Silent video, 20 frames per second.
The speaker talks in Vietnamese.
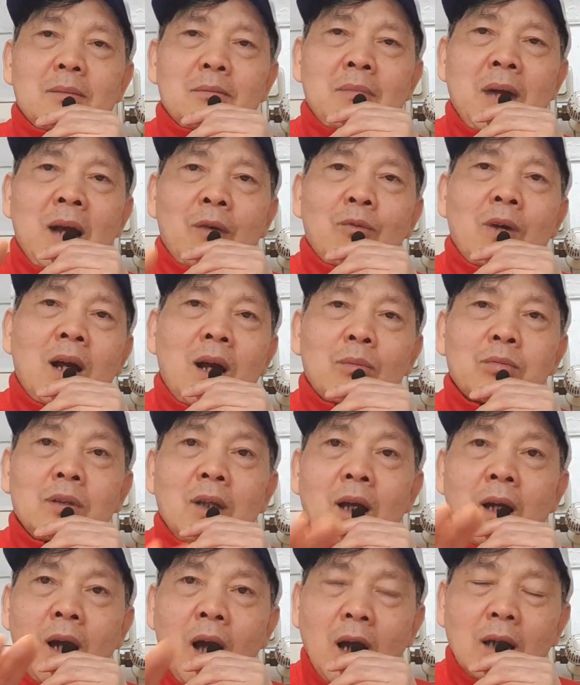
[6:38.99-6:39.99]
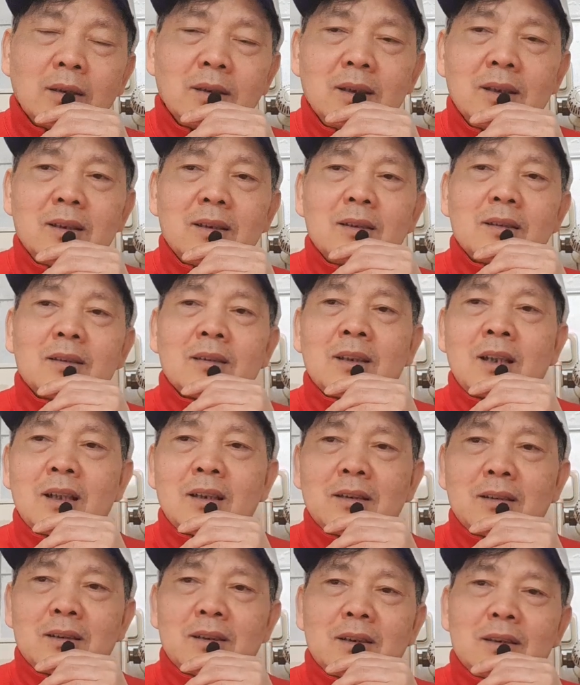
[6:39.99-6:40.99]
bạn qua học dở hơi đó